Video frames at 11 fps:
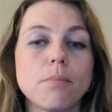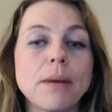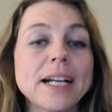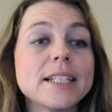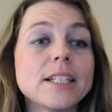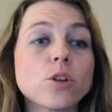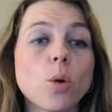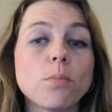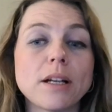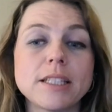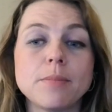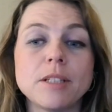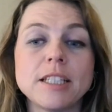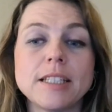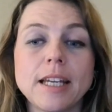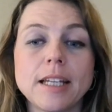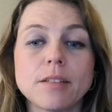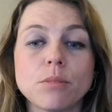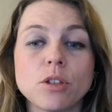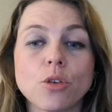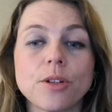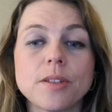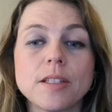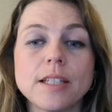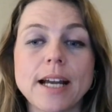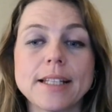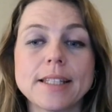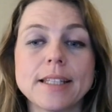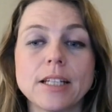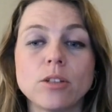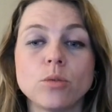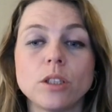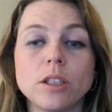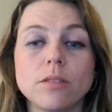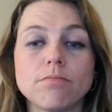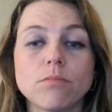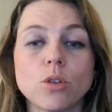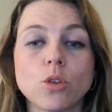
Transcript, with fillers: Mangelnde Kompatibilität mit neuen Sicherheitstechnologien.